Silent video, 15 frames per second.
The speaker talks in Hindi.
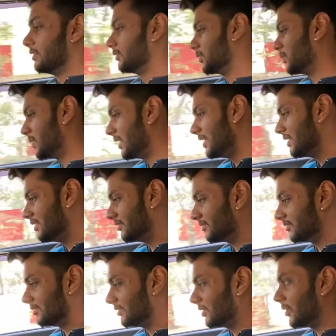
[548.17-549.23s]
तो भाई
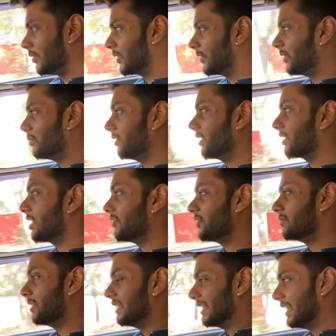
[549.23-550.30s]
ओवरऑल मुझे
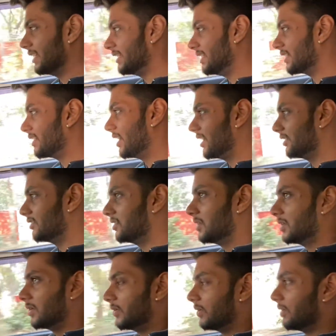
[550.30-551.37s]
काफ़ी बढ़िया लगी ये कार
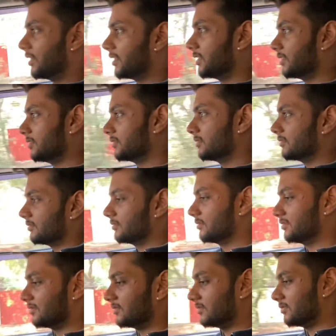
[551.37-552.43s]
और
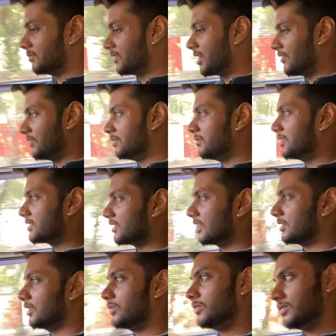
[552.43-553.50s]
काफ़ी मिस
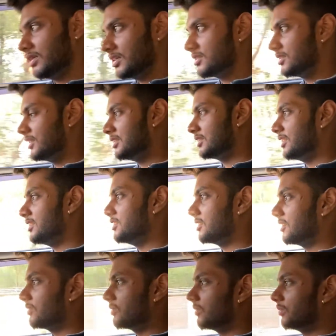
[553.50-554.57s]
करता हूँ इस डीजल
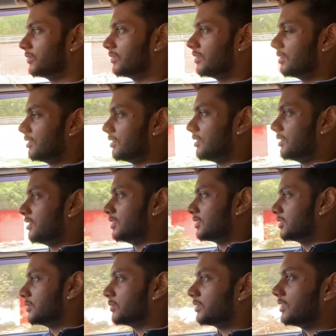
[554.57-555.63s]
इंजन को
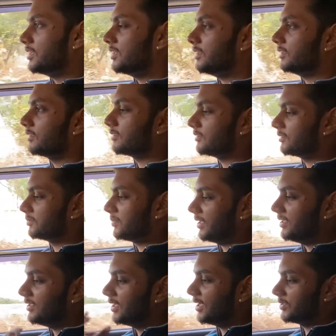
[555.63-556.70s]
क्योंकि
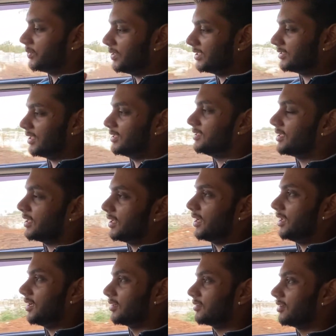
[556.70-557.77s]
भाई ये जो डीजल इंजन है
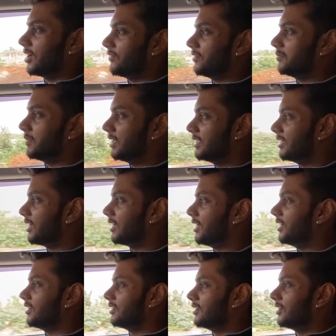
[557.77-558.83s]
ना काफ़ी बढ़िया
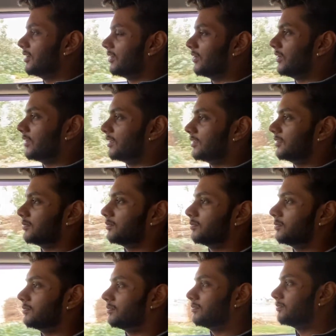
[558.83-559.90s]
है और
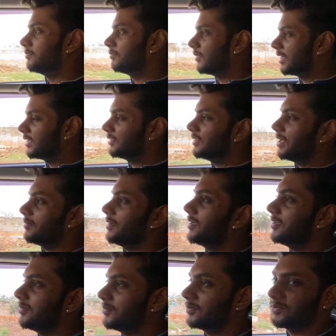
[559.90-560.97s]
कर दिया
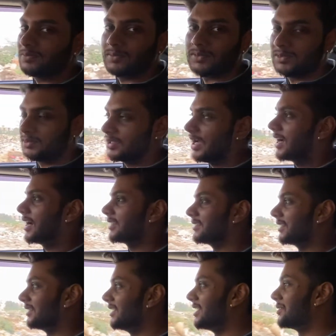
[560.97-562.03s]
भाई क्या कर
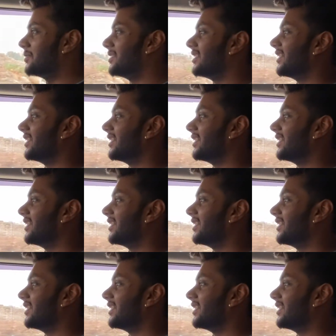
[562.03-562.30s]
सकते हैं अब